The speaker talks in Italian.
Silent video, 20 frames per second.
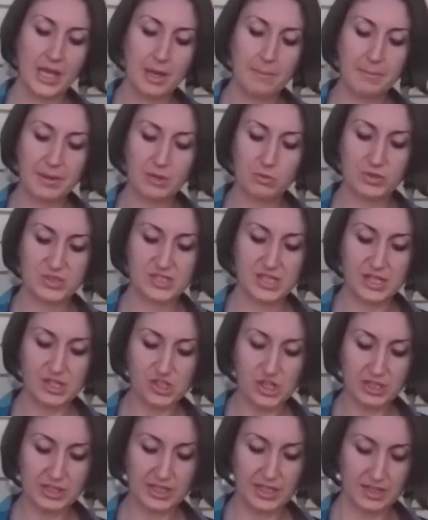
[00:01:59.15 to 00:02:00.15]
Per questa
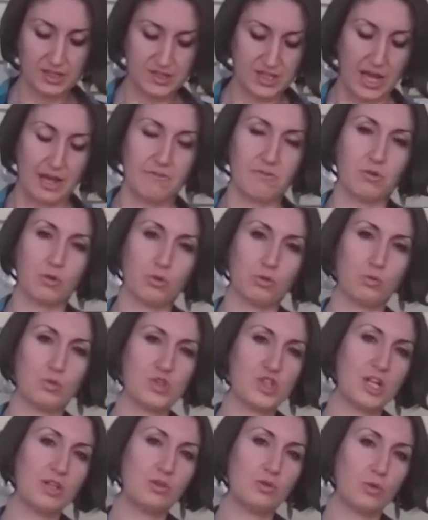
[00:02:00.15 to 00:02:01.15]
ricetta ne servono
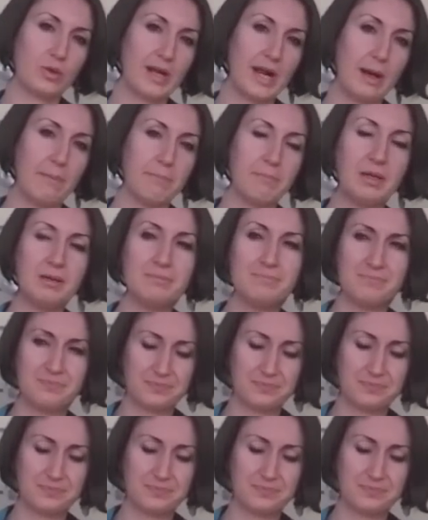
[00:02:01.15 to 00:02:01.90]
200 grammi,